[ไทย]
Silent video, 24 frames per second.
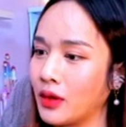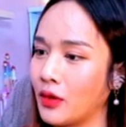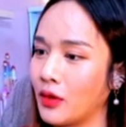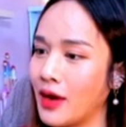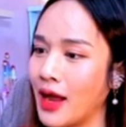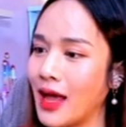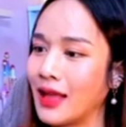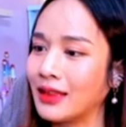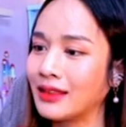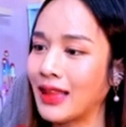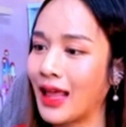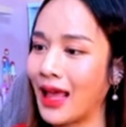ยวหน้า
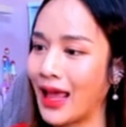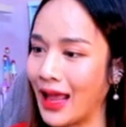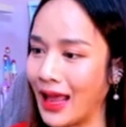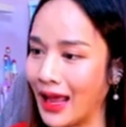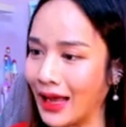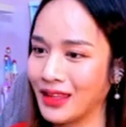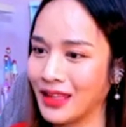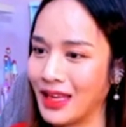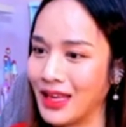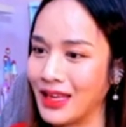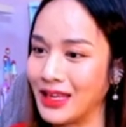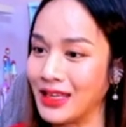แตก
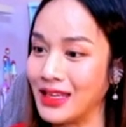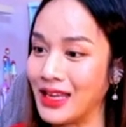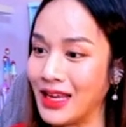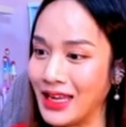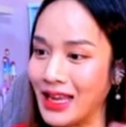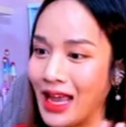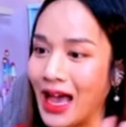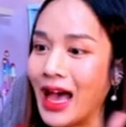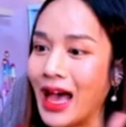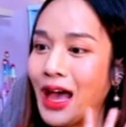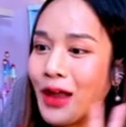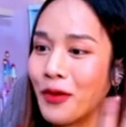อย่าอ
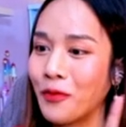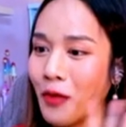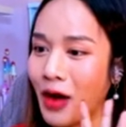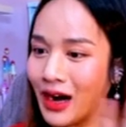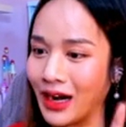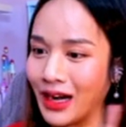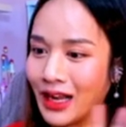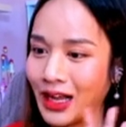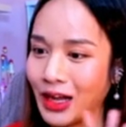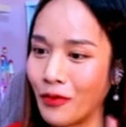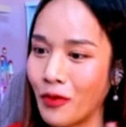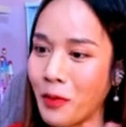ย่าคาดหวัง
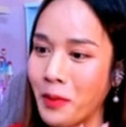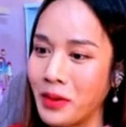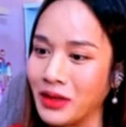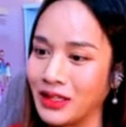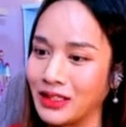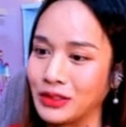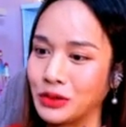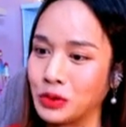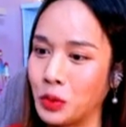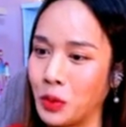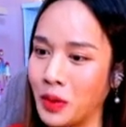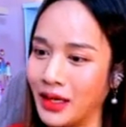นะคะว่ามันจะ
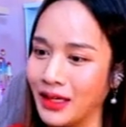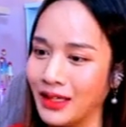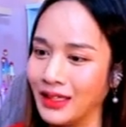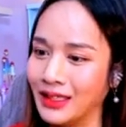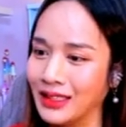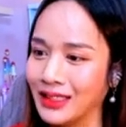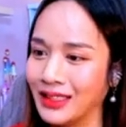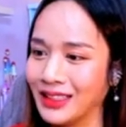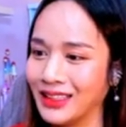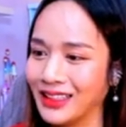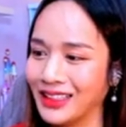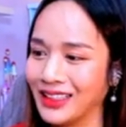สวย
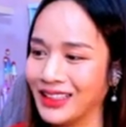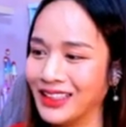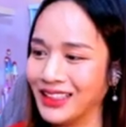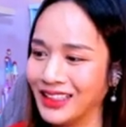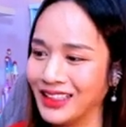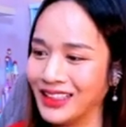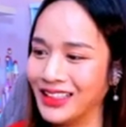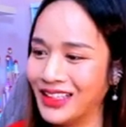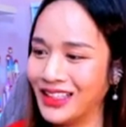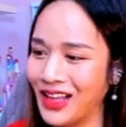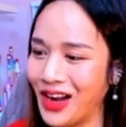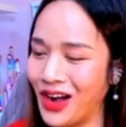
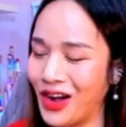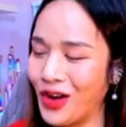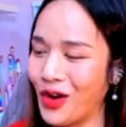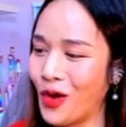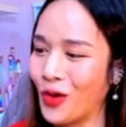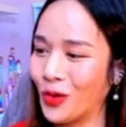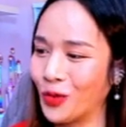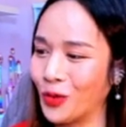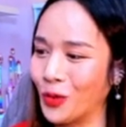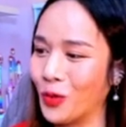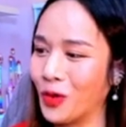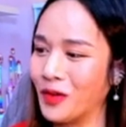ลอง
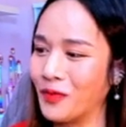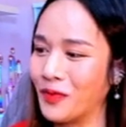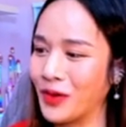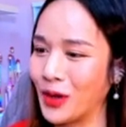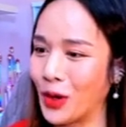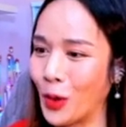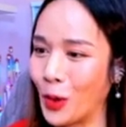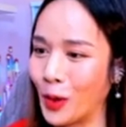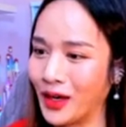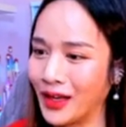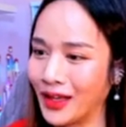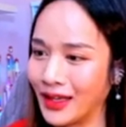ดูกันไปก่
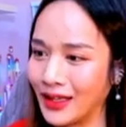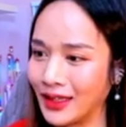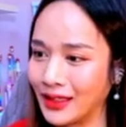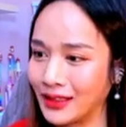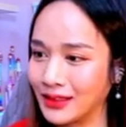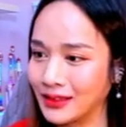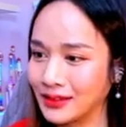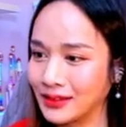อนนะคะ